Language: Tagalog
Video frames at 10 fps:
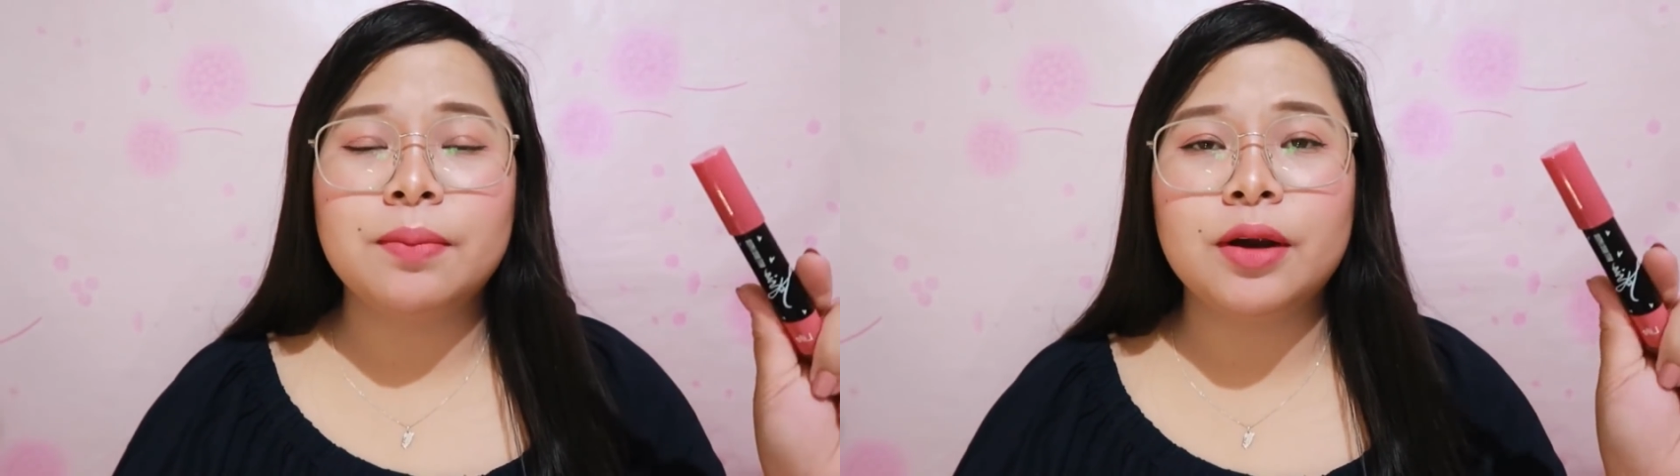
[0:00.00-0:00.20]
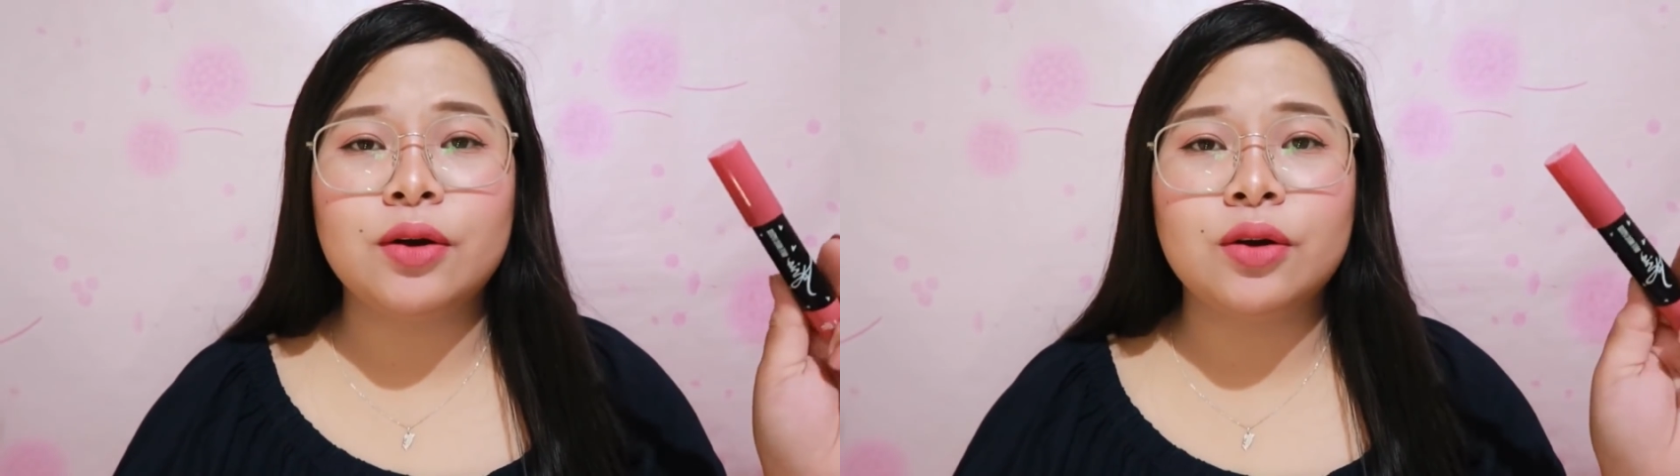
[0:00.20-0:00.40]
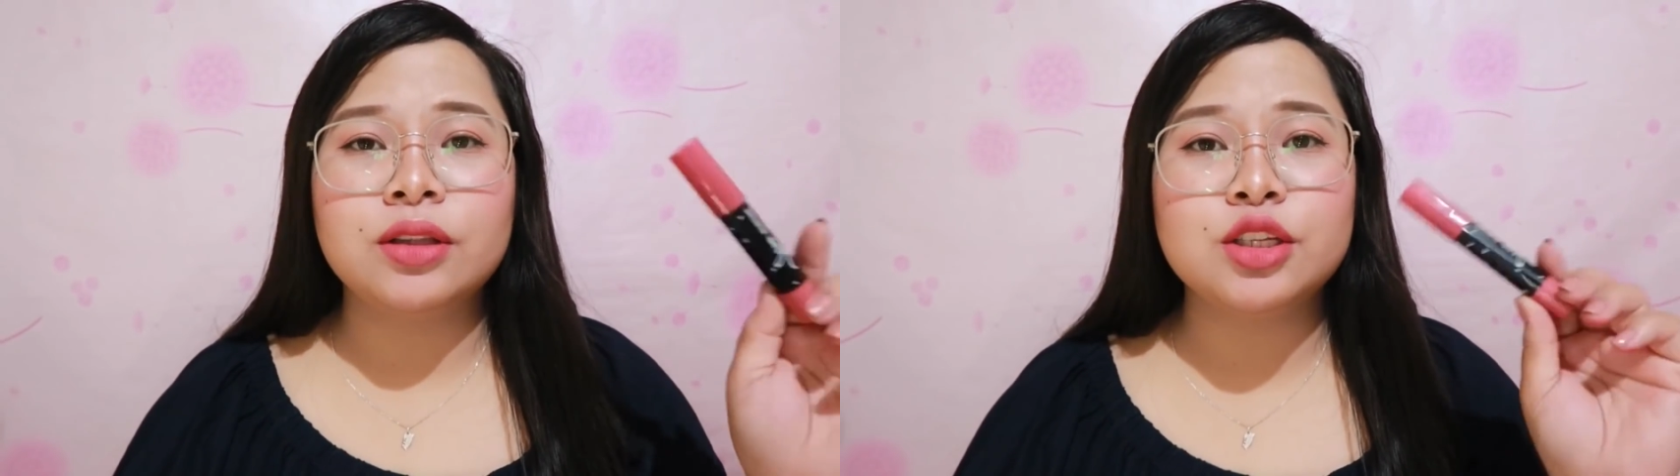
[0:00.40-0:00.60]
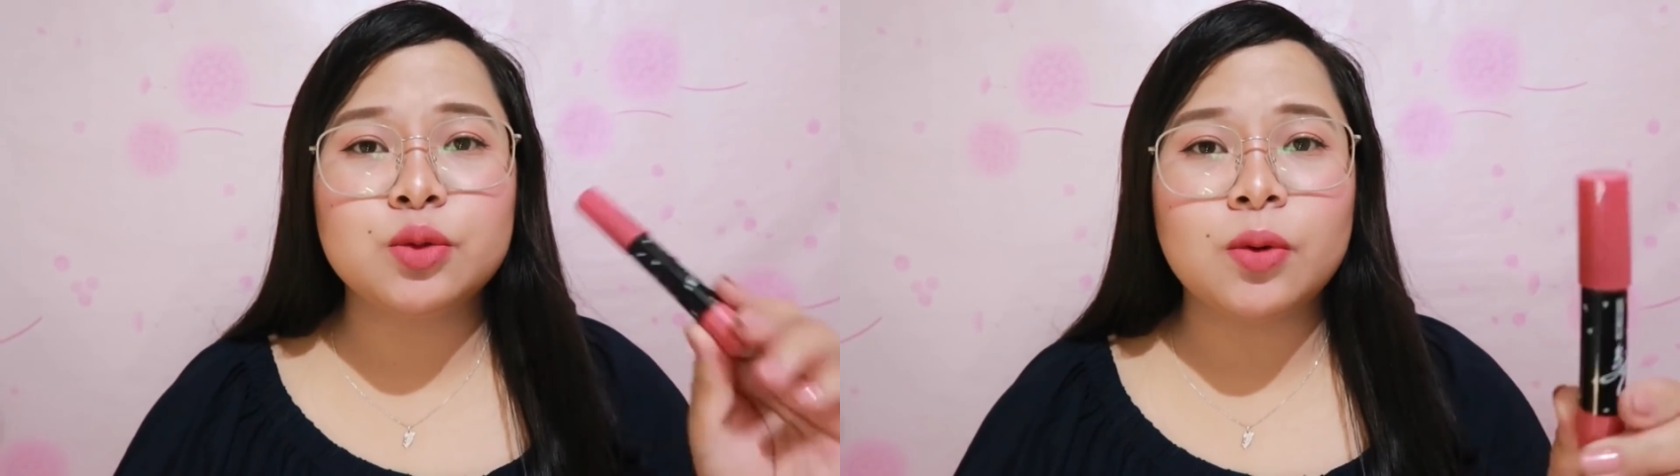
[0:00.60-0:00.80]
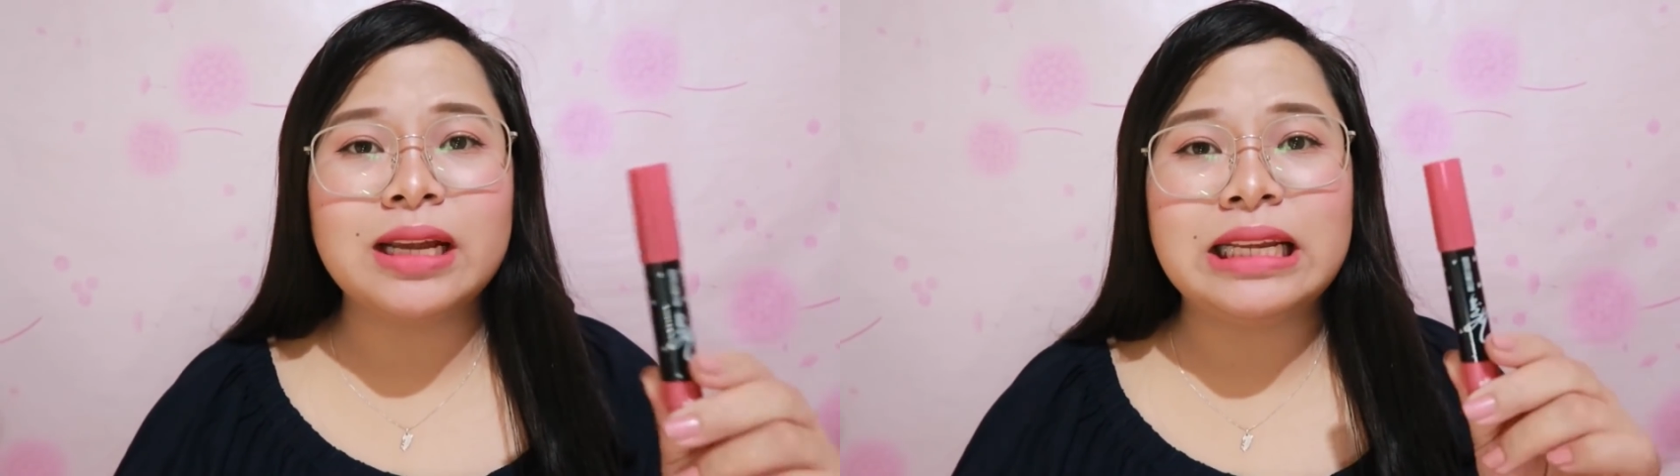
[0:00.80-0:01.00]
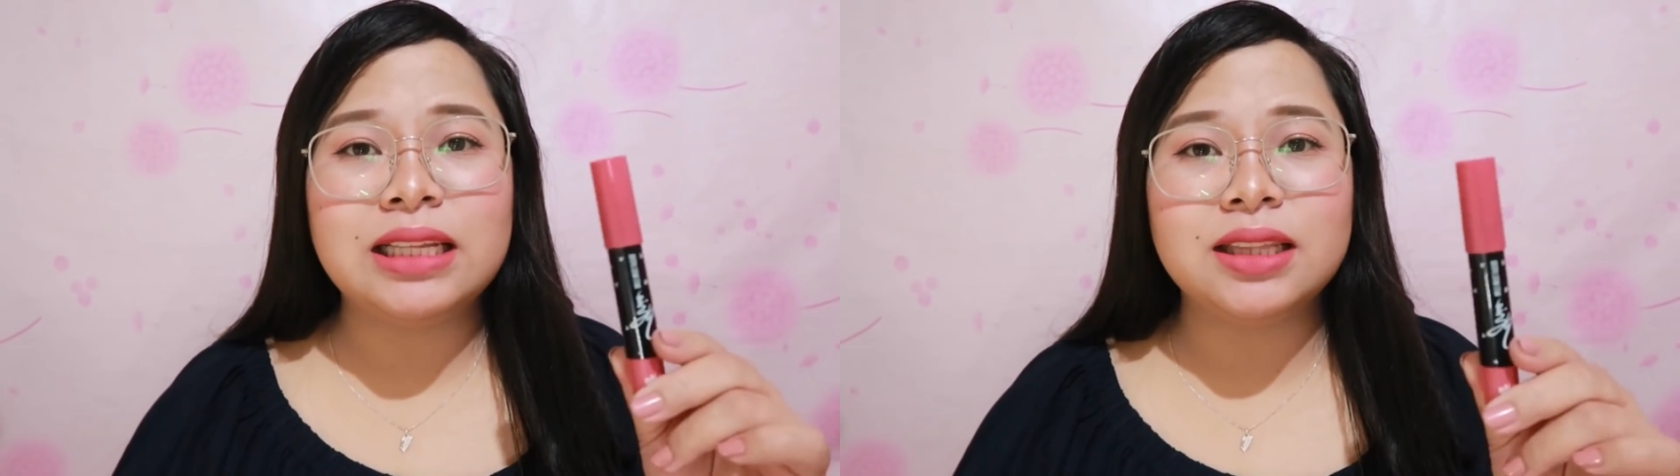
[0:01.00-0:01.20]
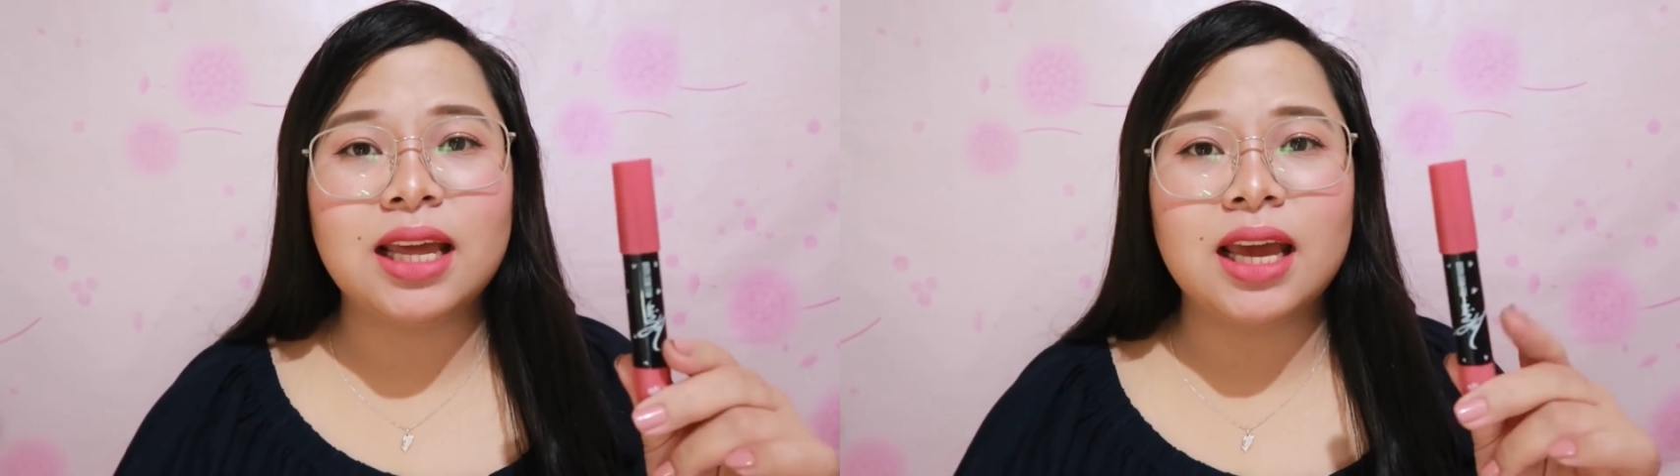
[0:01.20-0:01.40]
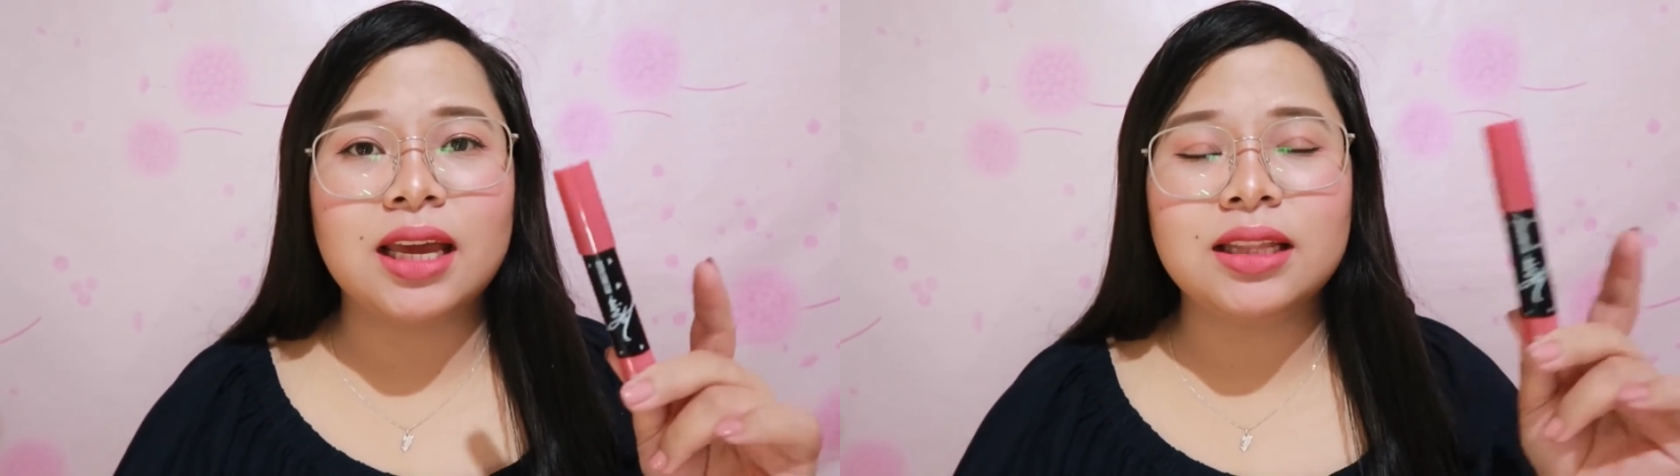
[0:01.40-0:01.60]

Pero this one, hindi.